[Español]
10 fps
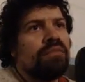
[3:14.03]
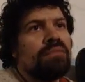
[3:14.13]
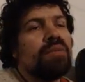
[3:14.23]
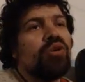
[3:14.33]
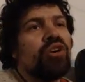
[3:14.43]

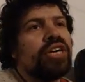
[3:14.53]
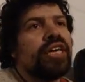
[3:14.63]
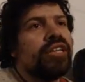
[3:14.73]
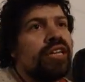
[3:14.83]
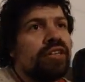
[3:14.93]
vemos
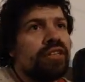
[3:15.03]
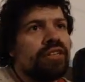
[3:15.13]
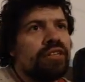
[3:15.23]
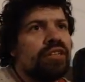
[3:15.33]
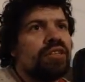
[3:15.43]
que de,
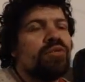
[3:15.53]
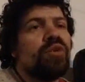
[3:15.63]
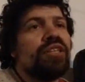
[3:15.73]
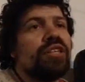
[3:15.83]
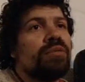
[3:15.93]

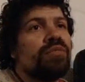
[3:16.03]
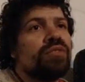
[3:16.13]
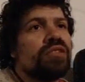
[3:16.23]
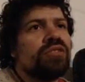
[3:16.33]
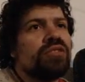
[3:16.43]
durante el
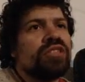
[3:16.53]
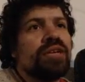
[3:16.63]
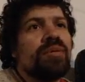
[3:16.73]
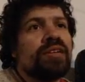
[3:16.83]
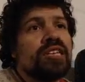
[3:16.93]

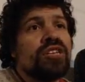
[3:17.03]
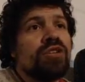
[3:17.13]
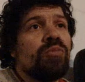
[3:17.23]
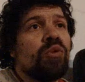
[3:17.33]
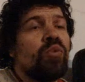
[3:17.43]
sistema de batalla nos
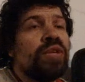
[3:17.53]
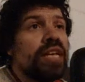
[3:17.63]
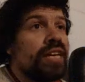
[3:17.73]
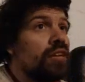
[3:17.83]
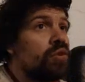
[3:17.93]
damos
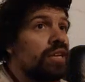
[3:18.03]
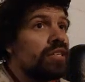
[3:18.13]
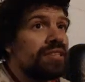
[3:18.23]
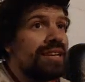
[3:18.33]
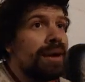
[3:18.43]
cuenta que lo que
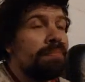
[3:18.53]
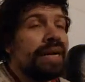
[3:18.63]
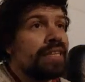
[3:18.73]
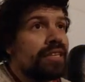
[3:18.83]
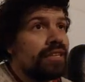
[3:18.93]
es la
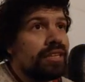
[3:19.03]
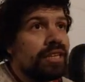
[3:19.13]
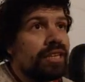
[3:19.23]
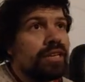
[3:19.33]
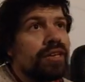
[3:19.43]
parte
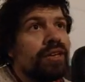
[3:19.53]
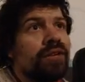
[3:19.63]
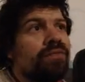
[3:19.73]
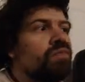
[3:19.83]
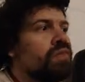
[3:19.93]

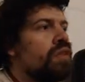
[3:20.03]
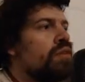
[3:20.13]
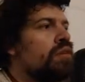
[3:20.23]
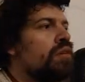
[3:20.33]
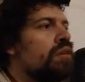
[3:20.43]
de.
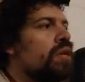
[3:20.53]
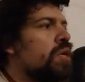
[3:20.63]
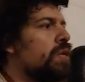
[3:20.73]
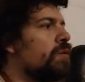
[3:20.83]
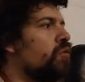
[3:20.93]

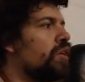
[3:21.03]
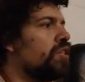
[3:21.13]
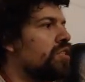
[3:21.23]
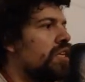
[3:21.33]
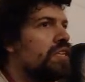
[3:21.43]
lo que
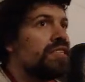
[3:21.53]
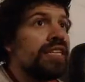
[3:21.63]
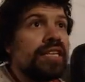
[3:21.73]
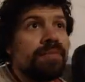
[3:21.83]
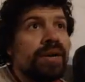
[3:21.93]
es el
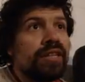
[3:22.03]
sistema